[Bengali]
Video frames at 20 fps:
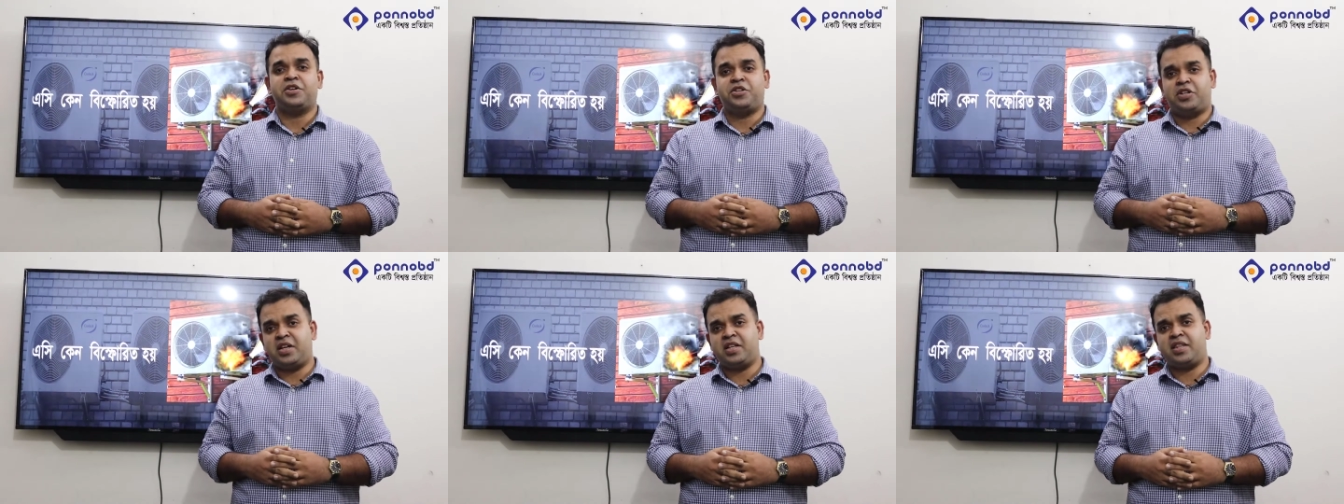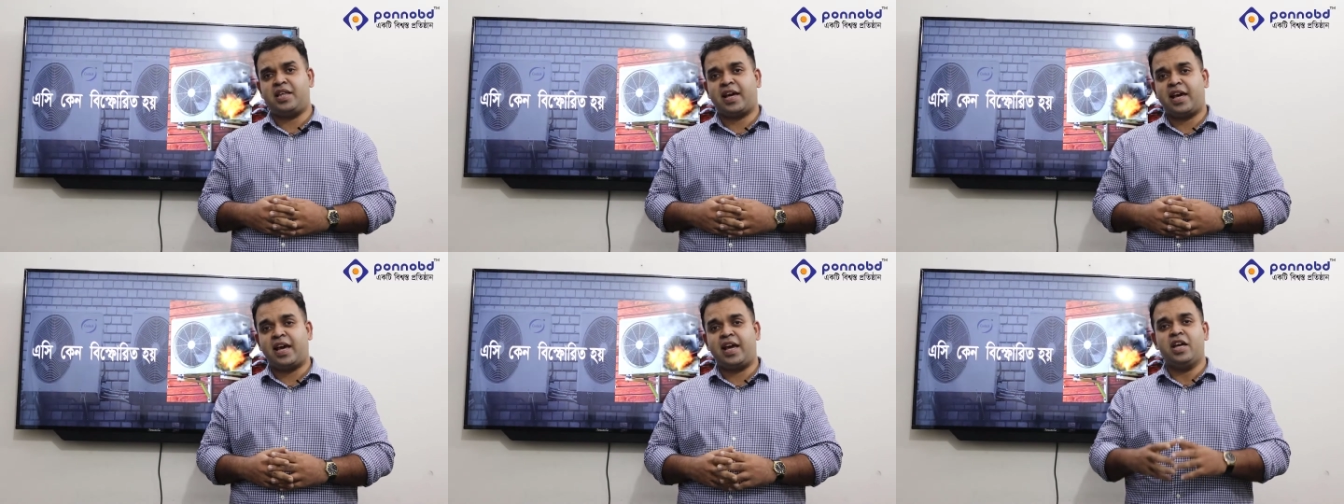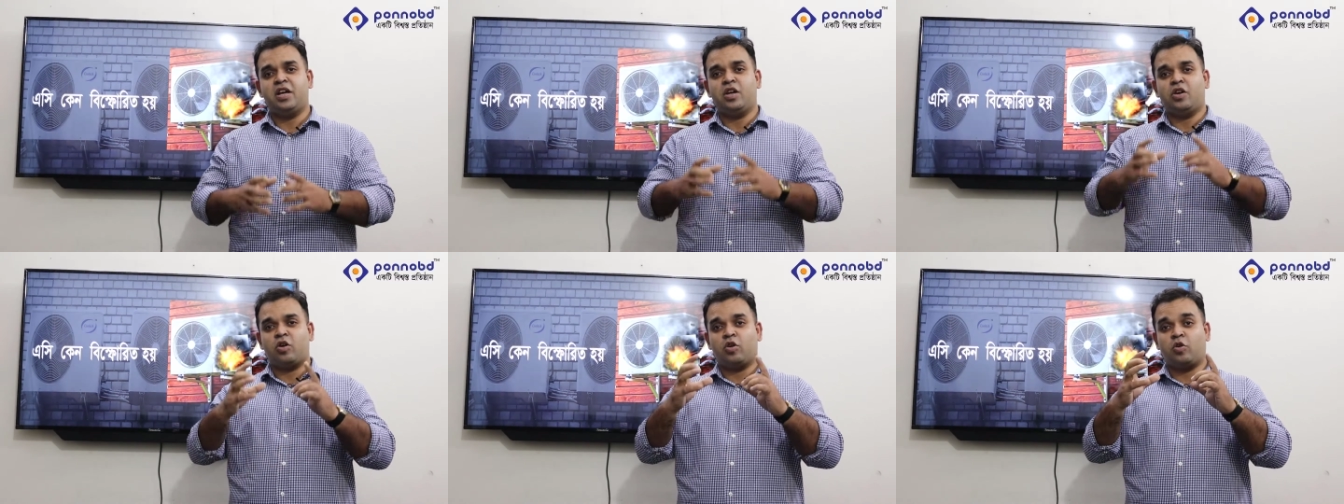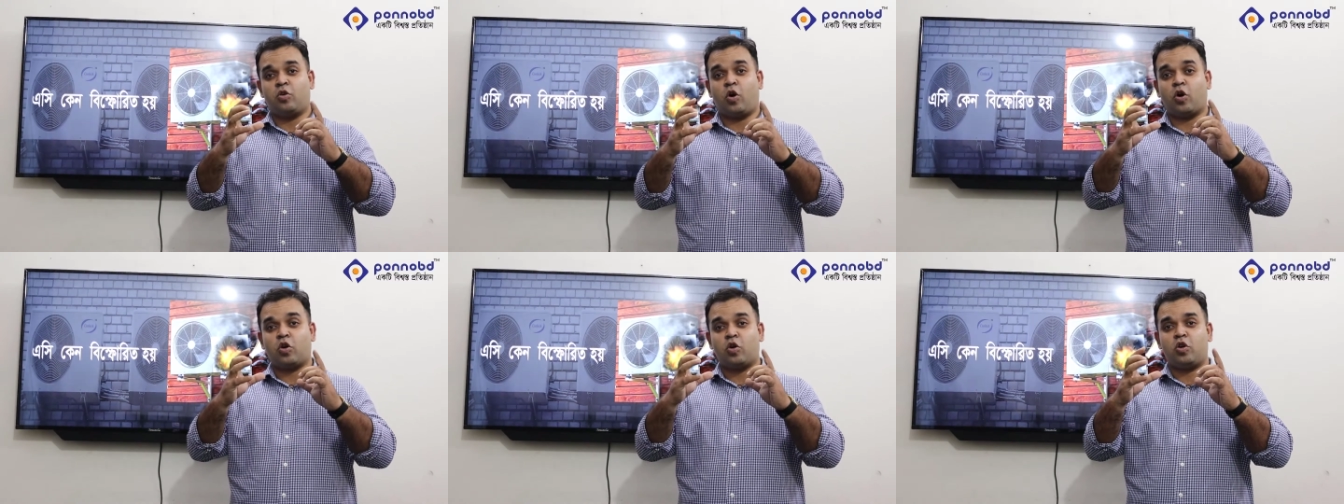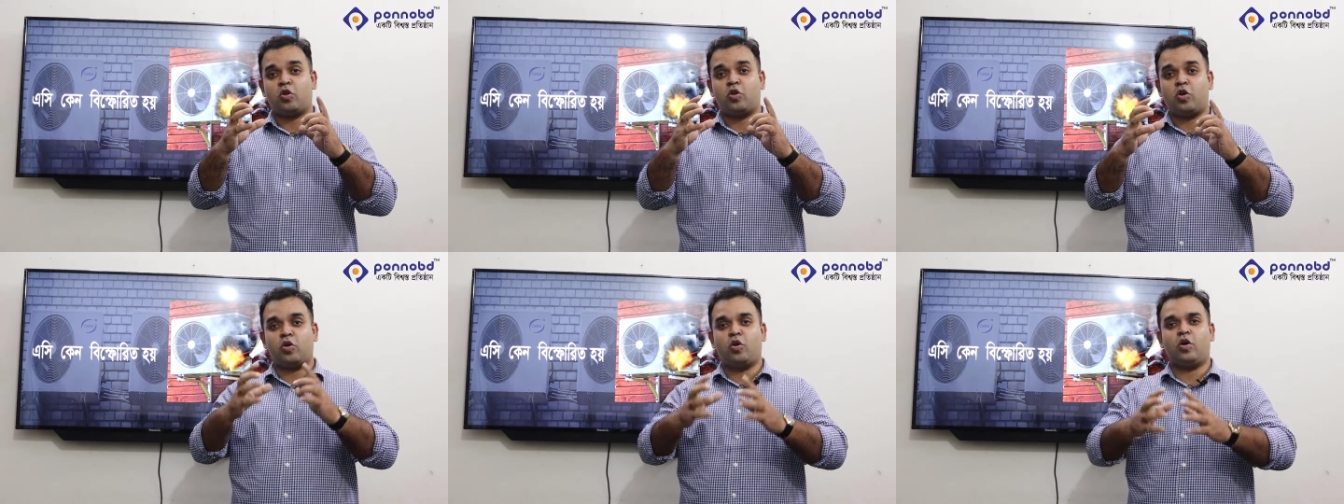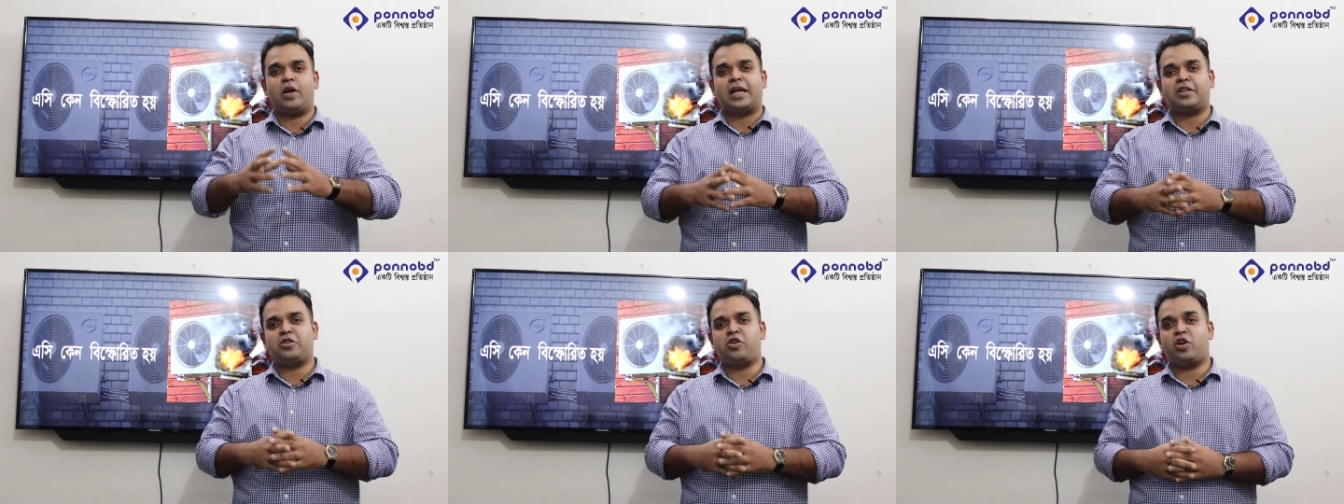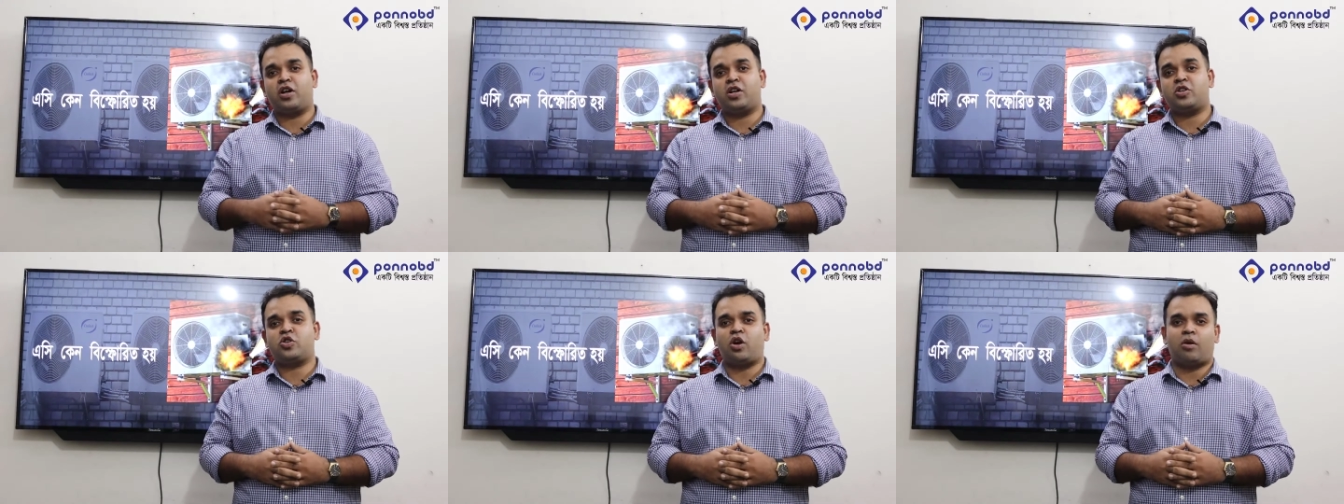সেটি থেকে ঘর ঘর ঘর ঘর এক
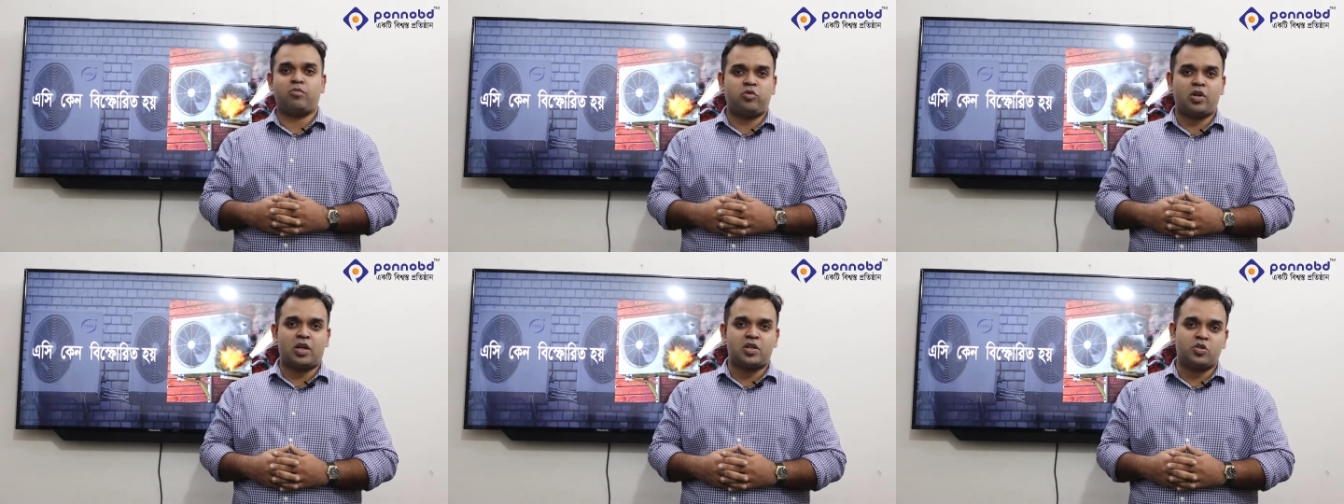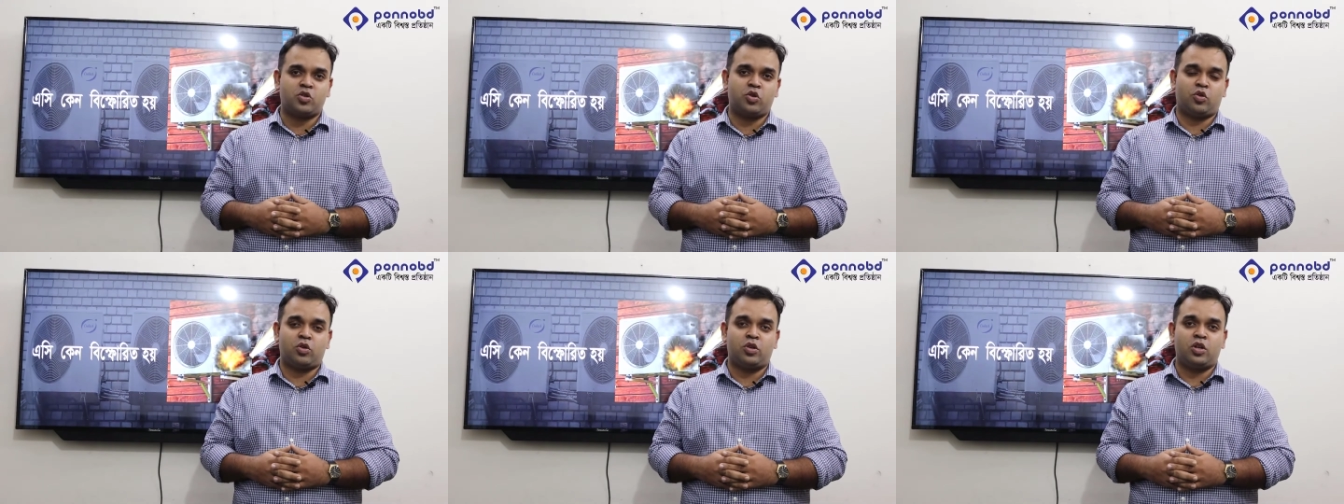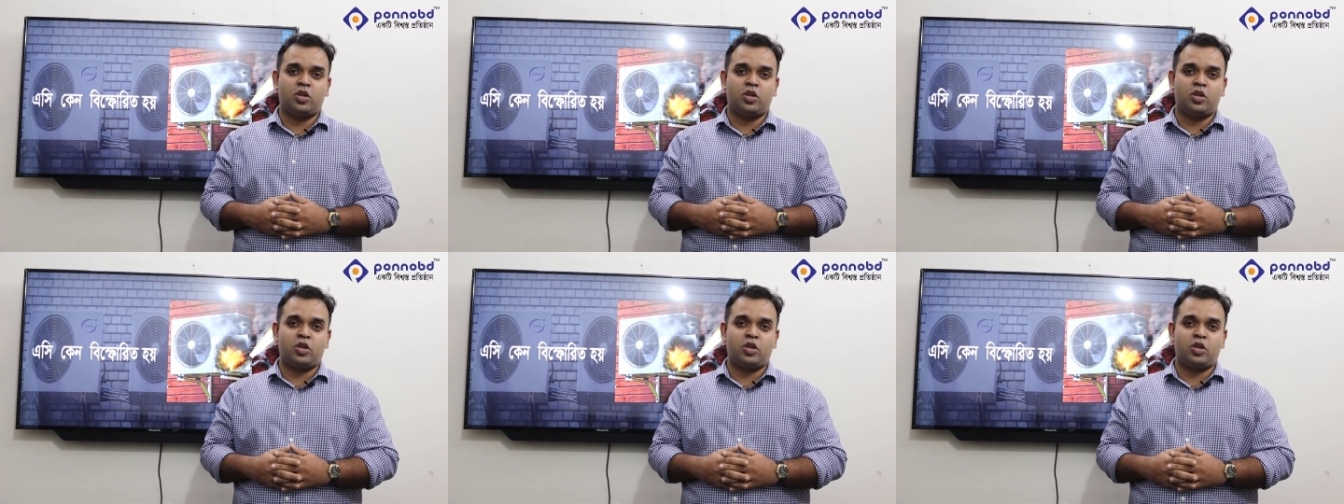ধরনের শব্দ আসত